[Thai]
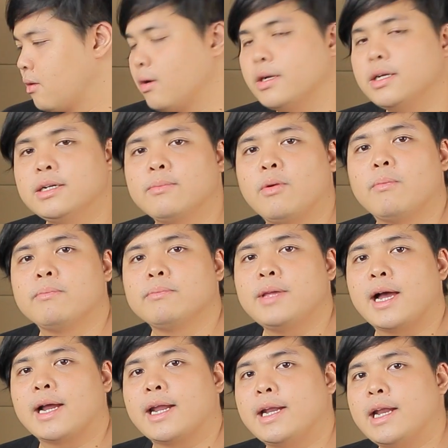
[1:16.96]
ก่อนอื่นผม
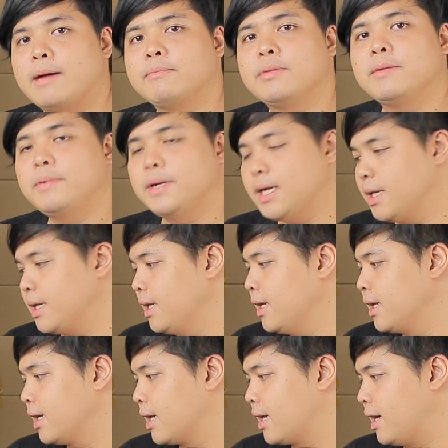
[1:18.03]
อยากแนะนำเพื่อนๆนิด
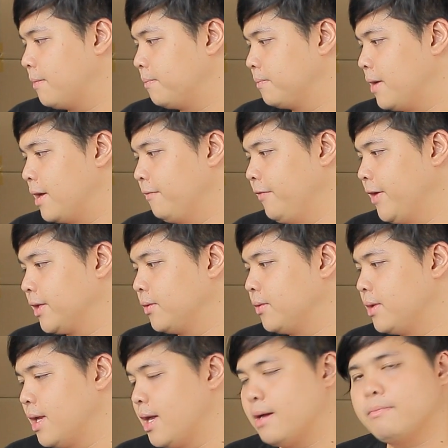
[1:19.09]
นึงนะครับเอฟเฟกต์
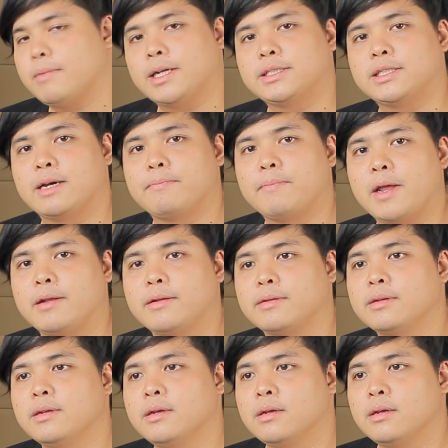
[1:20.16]
ตัวนี้มันจะเป็น
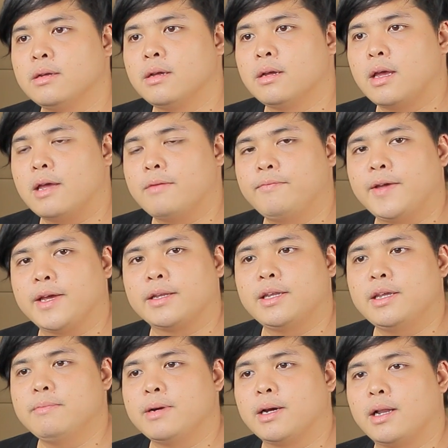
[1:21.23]
เอฟเฟกต์
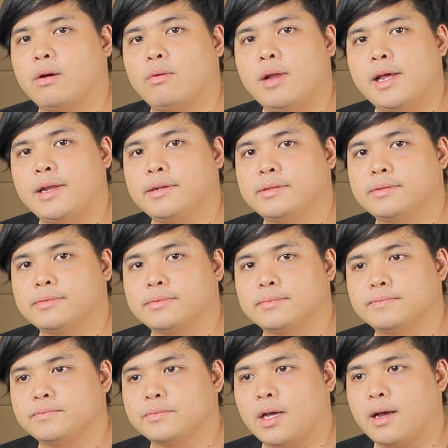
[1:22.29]
ที่เหมือนเรา
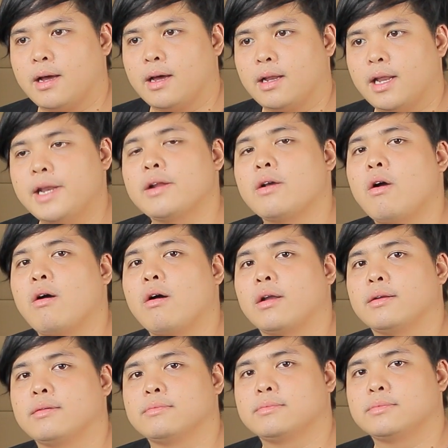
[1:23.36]
เล่นก้อ
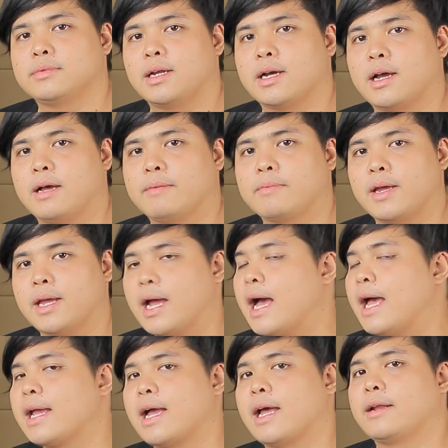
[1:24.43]
นนะครับค
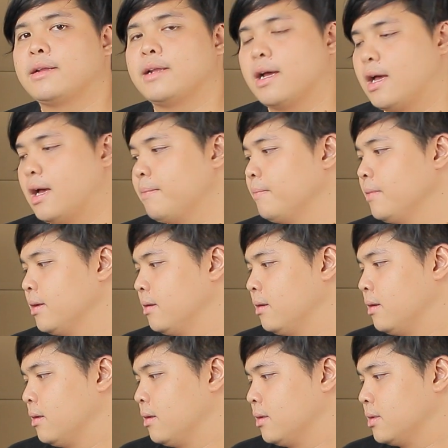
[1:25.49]
ล้ายๆกันนะครับ
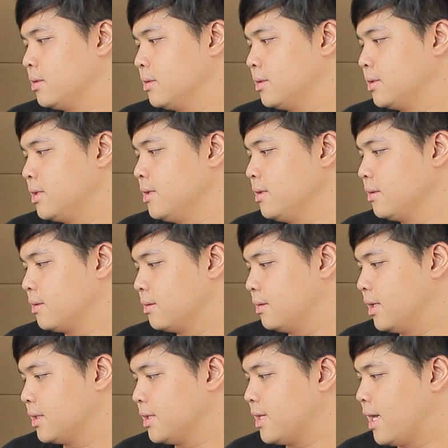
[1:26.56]
ซึ่ง
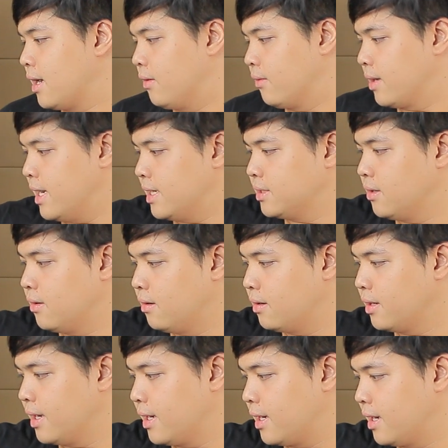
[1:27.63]
ลักษณะของหน้าจอ
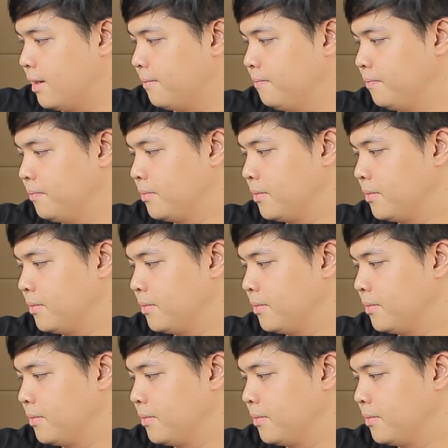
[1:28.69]
เนี่ยนะครับ